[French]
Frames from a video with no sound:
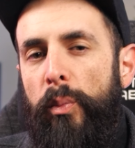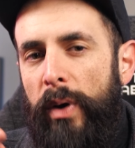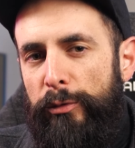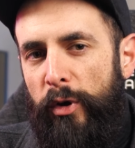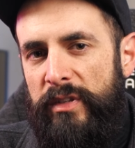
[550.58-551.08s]
peut
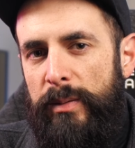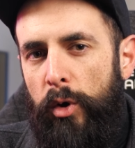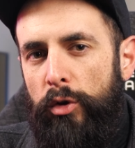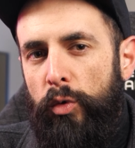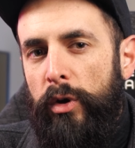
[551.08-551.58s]
pas
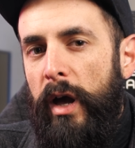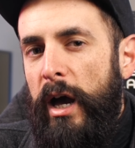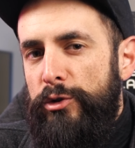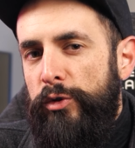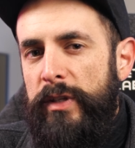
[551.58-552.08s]
forcément donc
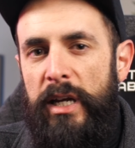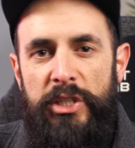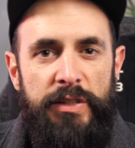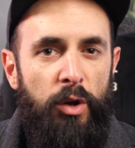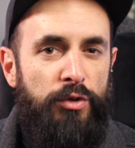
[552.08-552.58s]
ajuster la
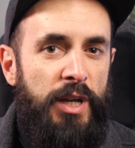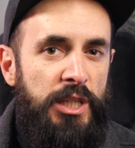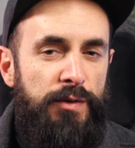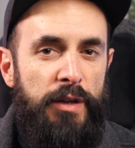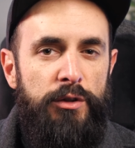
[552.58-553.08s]
distance
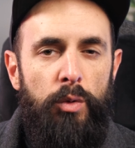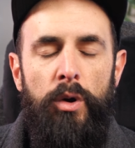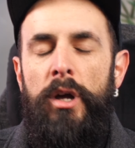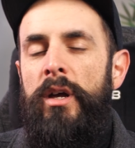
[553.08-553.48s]
d'activation,